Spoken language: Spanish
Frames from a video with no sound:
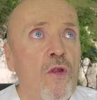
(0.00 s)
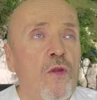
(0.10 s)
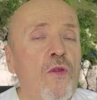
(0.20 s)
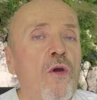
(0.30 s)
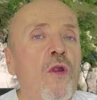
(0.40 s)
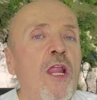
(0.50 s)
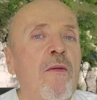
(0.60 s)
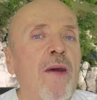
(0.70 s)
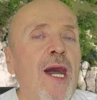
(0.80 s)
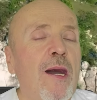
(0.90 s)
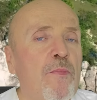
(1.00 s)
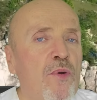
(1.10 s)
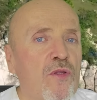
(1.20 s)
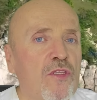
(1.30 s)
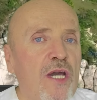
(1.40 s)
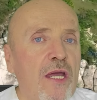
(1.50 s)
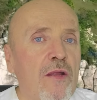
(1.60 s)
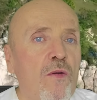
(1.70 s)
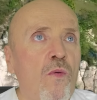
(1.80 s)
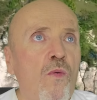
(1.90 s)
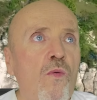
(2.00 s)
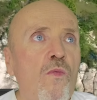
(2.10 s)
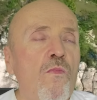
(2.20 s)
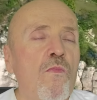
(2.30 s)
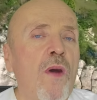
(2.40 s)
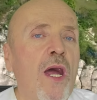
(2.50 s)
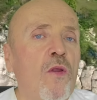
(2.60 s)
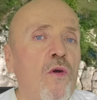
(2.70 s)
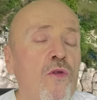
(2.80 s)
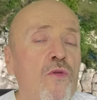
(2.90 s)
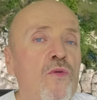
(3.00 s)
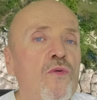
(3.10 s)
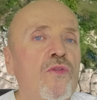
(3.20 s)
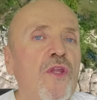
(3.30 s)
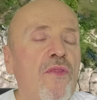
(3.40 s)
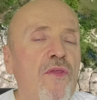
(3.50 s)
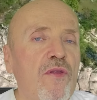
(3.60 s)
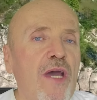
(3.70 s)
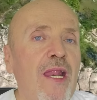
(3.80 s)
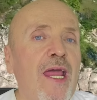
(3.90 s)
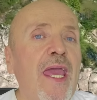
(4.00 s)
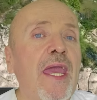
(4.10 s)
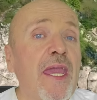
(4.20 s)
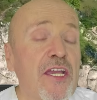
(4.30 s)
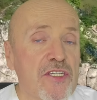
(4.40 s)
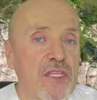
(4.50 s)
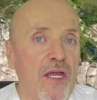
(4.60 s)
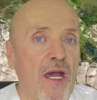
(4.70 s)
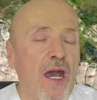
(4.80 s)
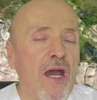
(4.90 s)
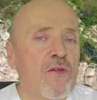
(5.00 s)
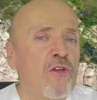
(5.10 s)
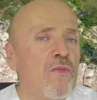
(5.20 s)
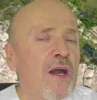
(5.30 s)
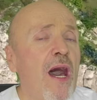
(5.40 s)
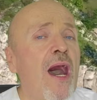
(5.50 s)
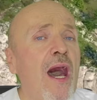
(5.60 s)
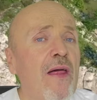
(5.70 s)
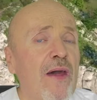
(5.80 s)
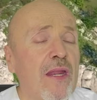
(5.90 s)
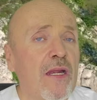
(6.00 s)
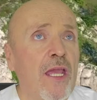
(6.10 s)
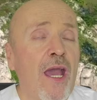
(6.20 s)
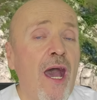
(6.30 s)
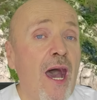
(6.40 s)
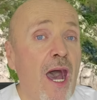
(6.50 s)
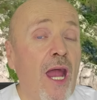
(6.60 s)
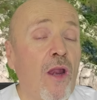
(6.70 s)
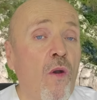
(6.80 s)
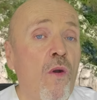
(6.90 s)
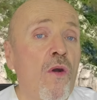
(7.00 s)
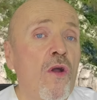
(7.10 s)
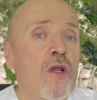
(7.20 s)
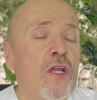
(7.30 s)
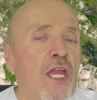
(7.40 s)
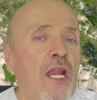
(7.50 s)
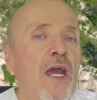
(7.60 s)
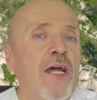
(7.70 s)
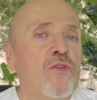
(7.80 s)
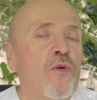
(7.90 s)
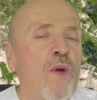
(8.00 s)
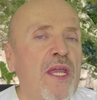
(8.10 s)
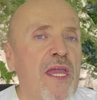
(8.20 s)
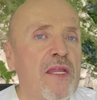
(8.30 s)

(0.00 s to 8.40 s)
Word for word: no le va a aportar un valor nutricional extra, no va a darle algo que el gato vaya a